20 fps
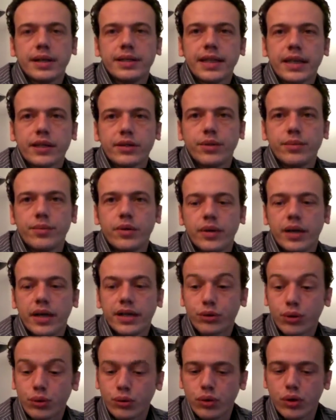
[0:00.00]
Exactement.
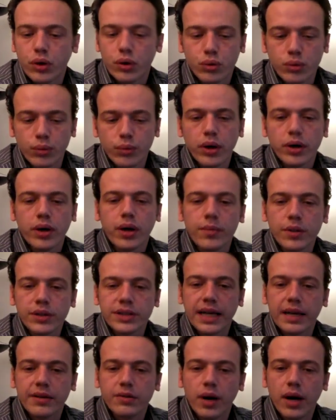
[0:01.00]
Hein, surtout quand ton blog
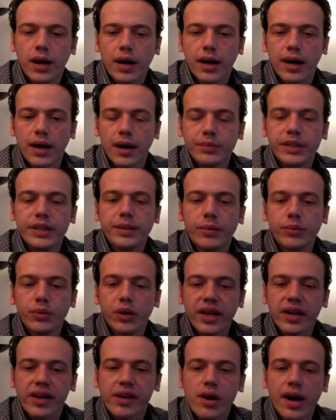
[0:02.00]
commence à avoir un minimum
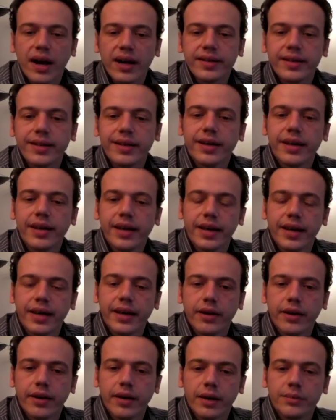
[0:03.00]
de régularité
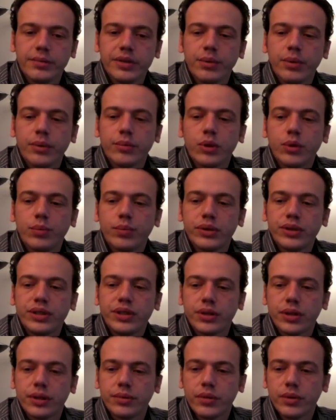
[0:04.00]
et un minimum de
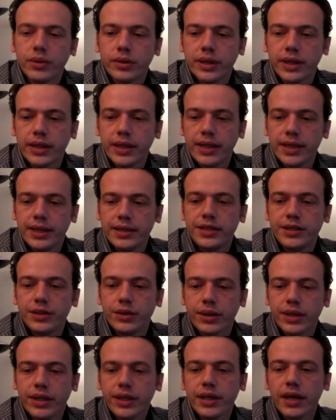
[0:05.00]
positionnement et,
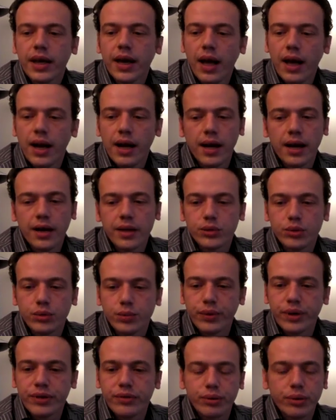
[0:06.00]
d'historique, là tu
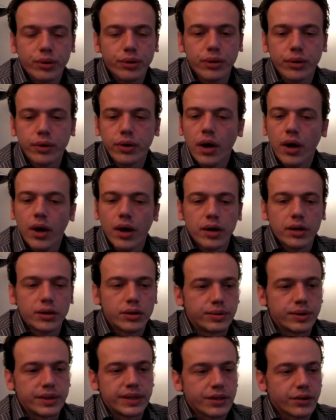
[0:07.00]
peux être sûr que,
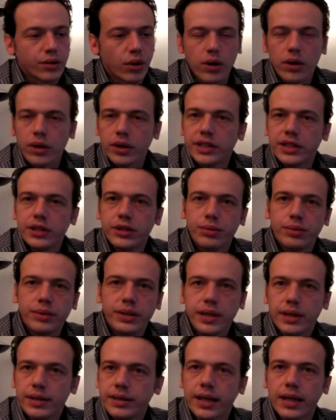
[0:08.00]
je veux dire, dans l'heure qui
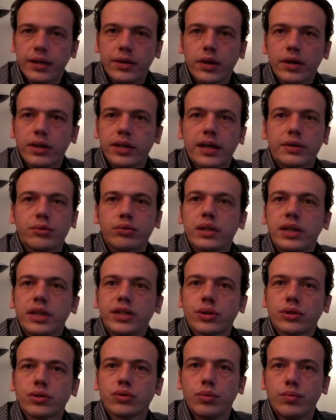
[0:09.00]
suit, ta note a toutes les
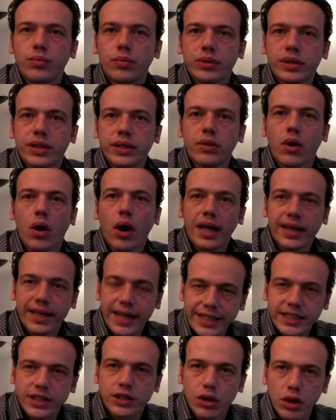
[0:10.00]
chances de monter dans
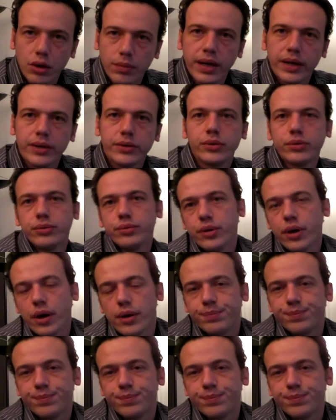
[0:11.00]
l'index global de Google.